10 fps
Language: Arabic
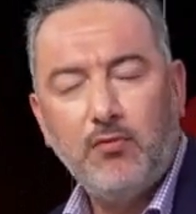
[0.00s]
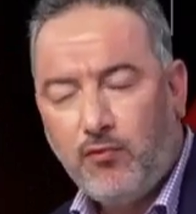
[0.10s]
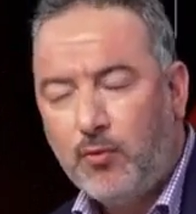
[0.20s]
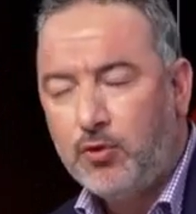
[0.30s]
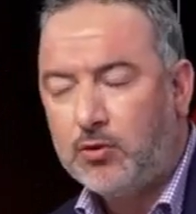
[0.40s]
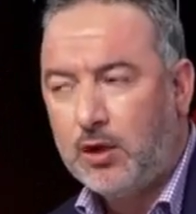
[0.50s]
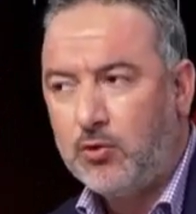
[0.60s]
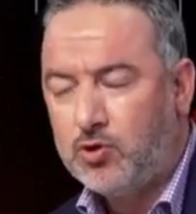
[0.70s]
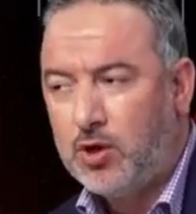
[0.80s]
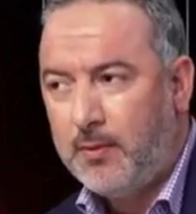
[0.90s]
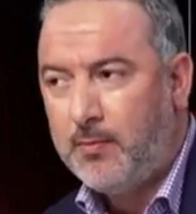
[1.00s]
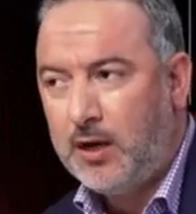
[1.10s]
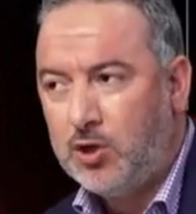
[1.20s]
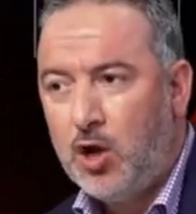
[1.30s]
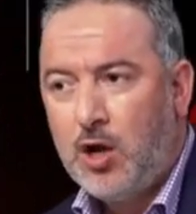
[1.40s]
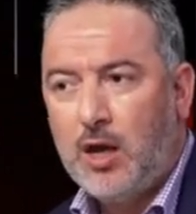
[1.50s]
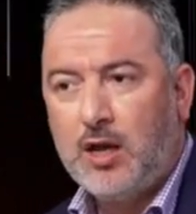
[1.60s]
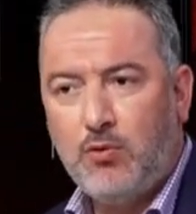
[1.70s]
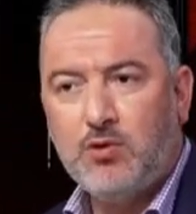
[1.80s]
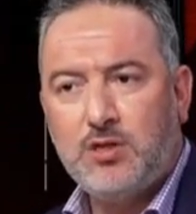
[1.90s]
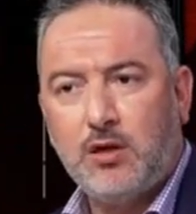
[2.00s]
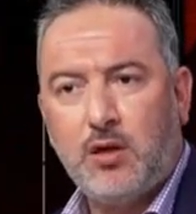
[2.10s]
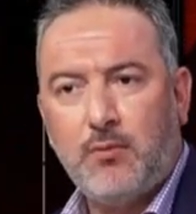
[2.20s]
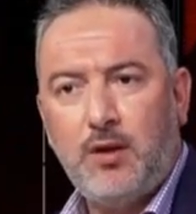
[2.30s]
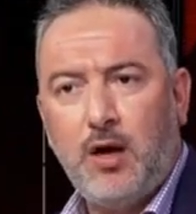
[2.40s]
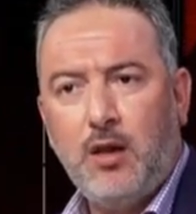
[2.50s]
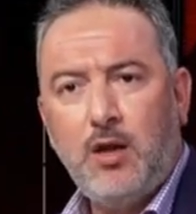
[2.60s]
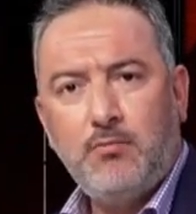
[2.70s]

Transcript: فوميو طار كو جامي معليش لكن وزير التربيه